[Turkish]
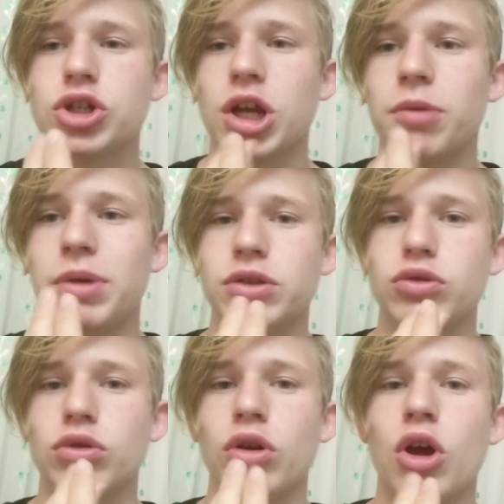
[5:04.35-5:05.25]
Şeye
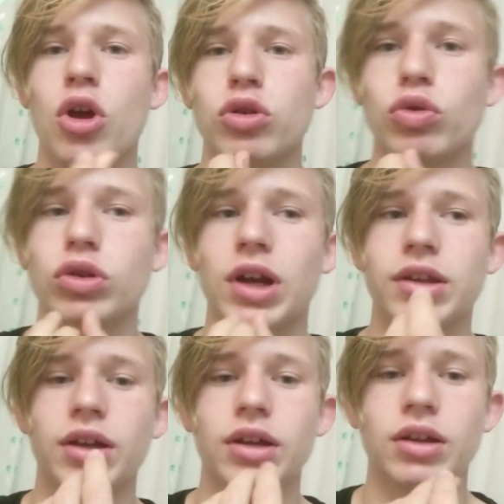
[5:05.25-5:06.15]
benziyor.
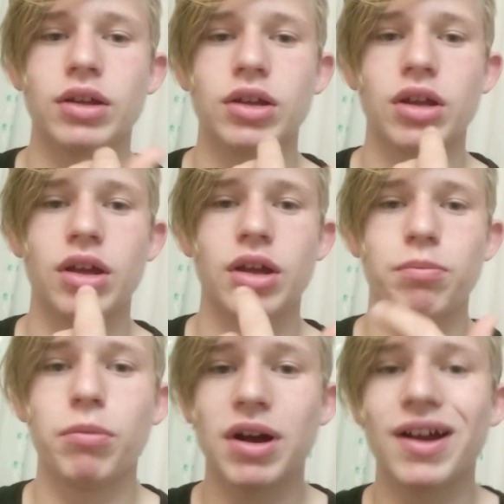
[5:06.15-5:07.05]
Yurtlarda
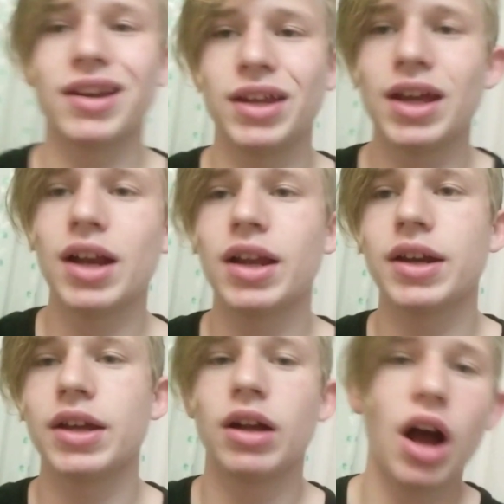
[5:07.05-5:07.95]
hep makarna
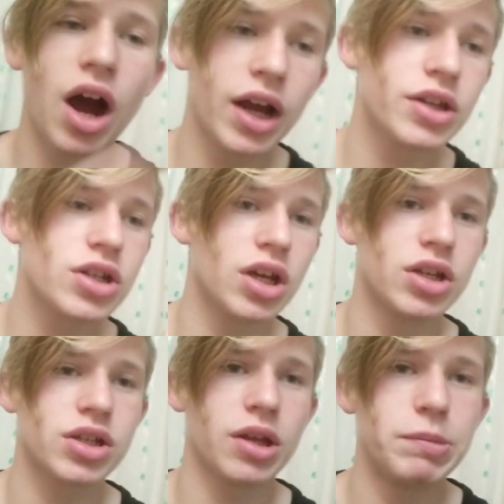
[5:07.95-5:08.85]
yerler ya. Aynı şey
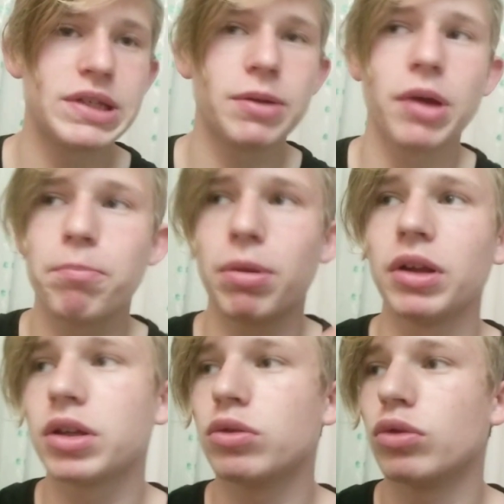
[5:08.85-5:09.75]
işte. Biz de hep
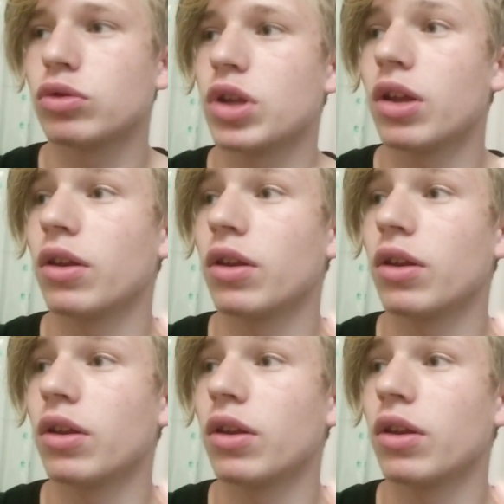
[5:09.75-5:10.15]
balık yiyoruz.